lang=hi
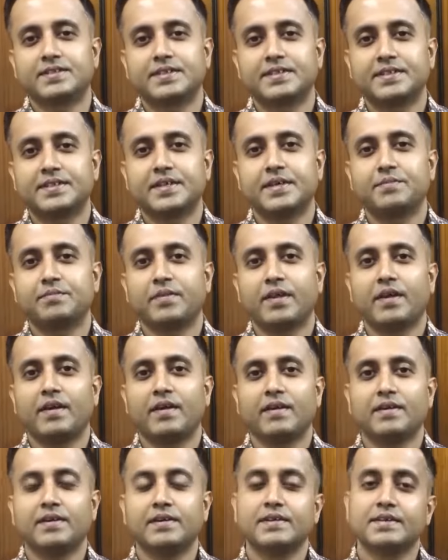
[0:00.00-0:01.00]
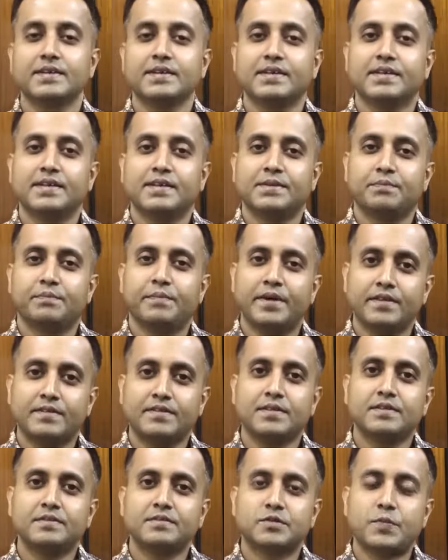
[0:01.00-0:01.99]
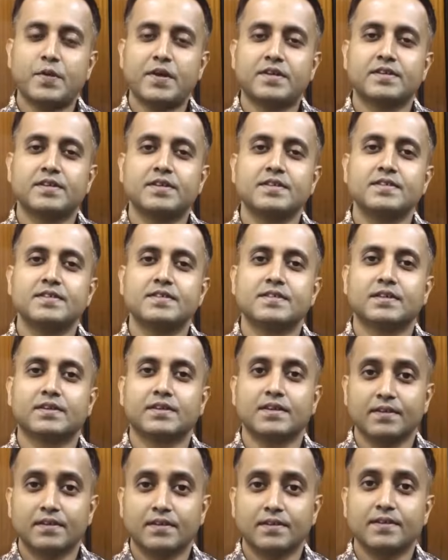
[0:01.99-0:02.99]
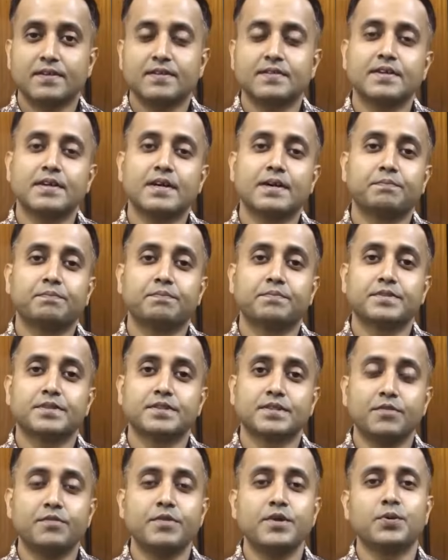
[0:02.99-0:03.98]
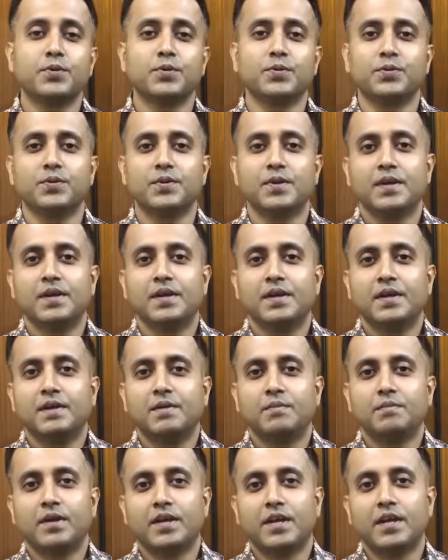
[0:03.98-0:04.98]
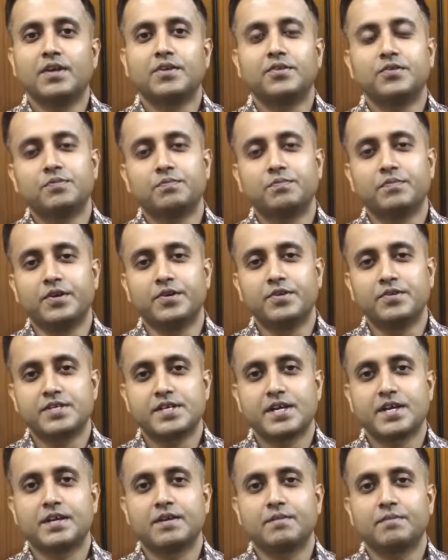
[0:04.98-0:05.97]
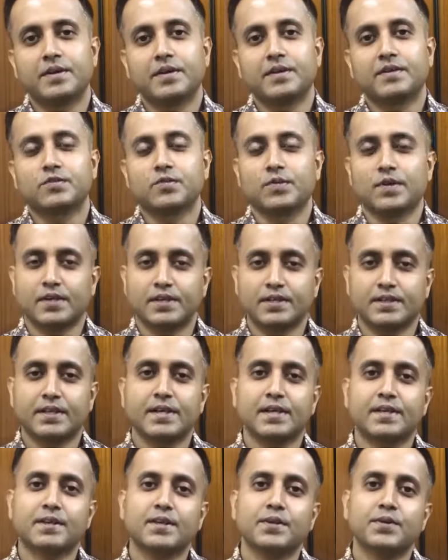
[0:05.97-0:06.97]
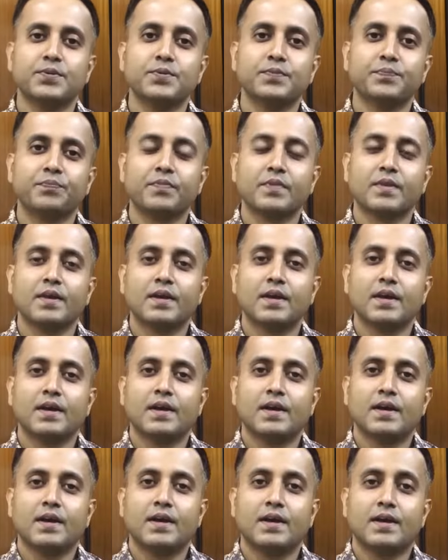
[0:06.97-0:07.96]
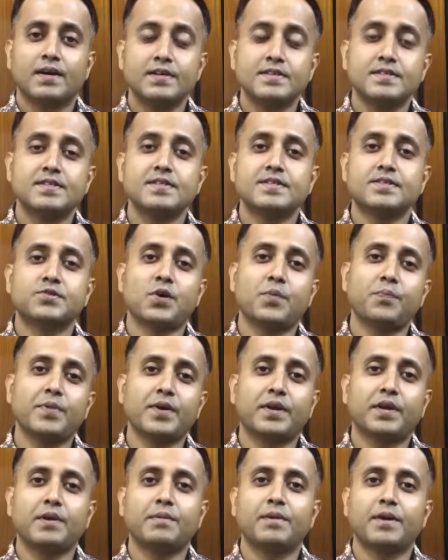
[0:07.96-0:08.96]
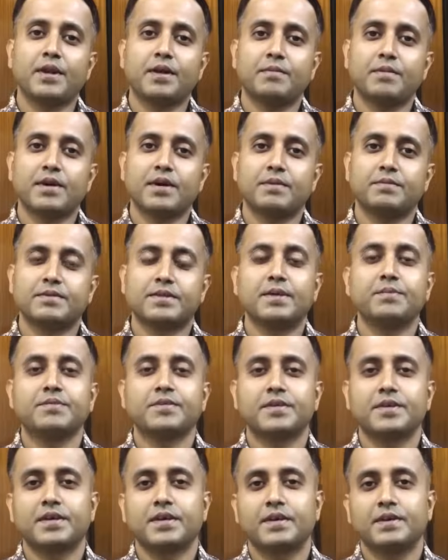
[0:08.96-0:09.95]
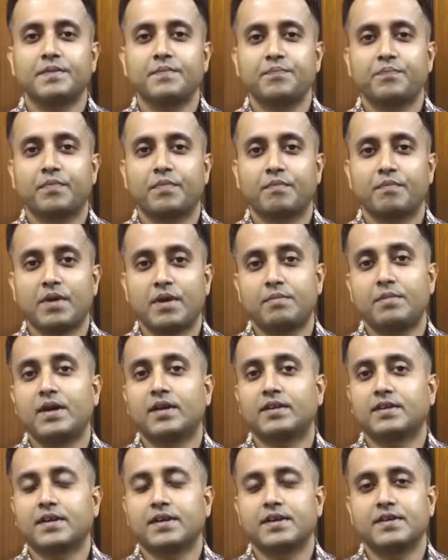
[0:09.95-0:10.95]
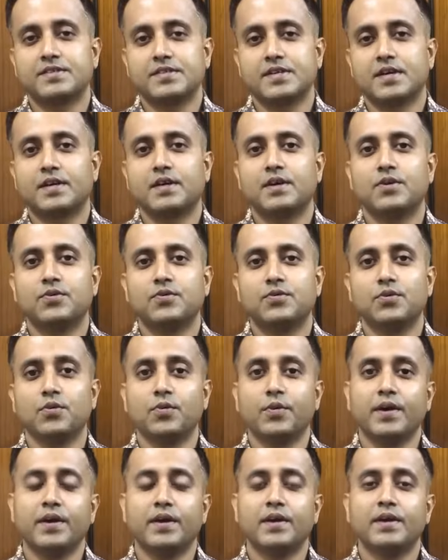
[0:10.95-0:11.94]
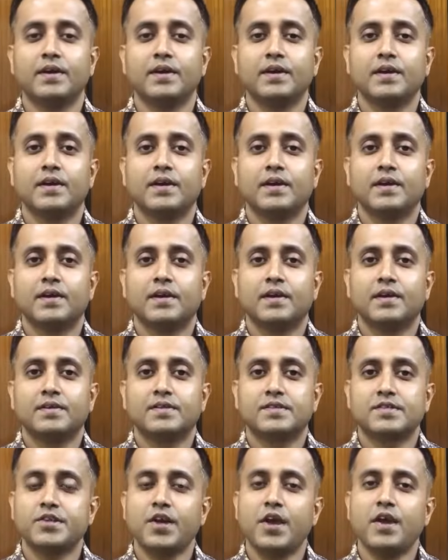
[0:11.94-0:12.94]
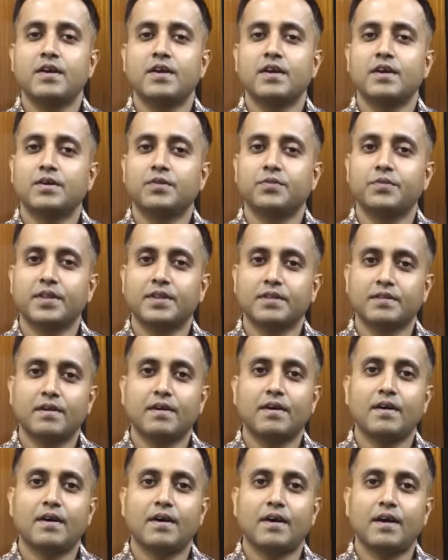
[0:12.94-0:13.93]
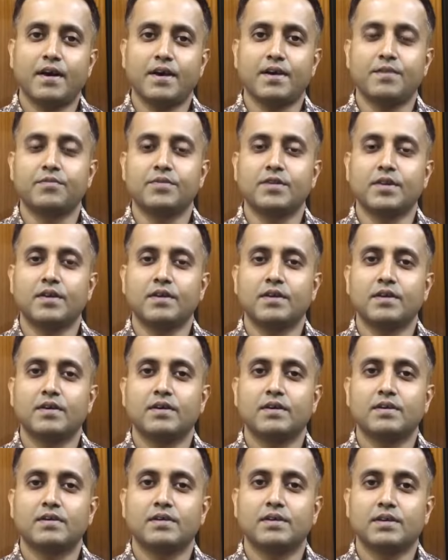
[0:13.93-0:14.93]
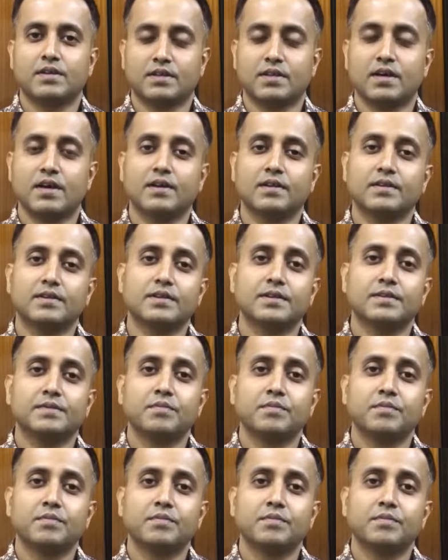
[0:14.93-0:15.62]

सत्यम डे मेडिसिन स्पेशलिस्ट कोलकाता से आप सभी को मेरे यूट्यूब वीडियो चैनल में स्वागत करता हूँ आज जिस टॉपिक के बारे में आप सबसे मैं बात करने जा रहा हूँ वो है स्टे यंग विथ आईएमसी अर्थात